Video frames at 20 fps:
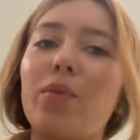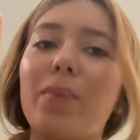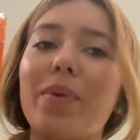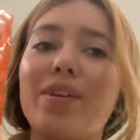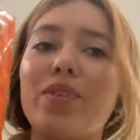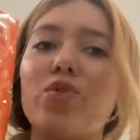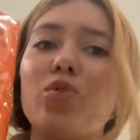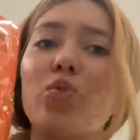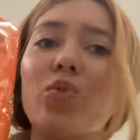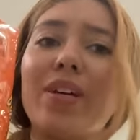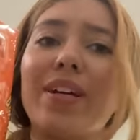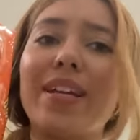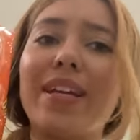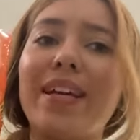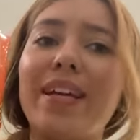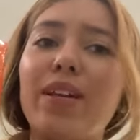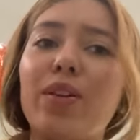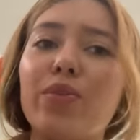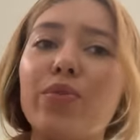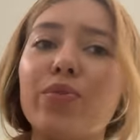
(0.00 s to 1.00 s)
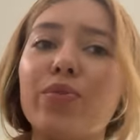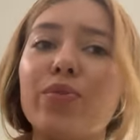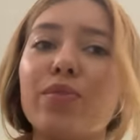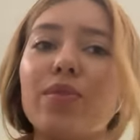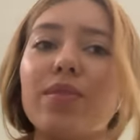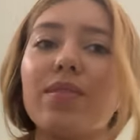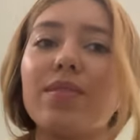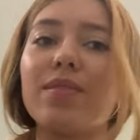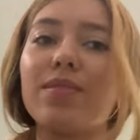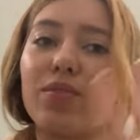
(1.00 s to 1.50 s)
É sucrilhos.
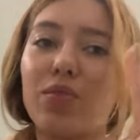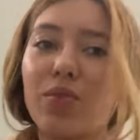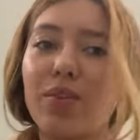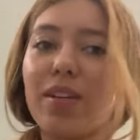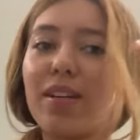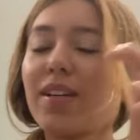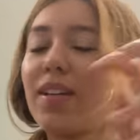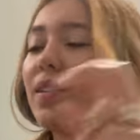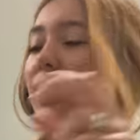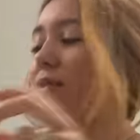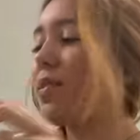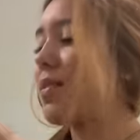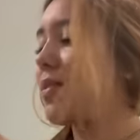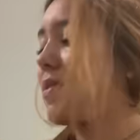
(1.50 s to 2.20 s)
Sucrilhos.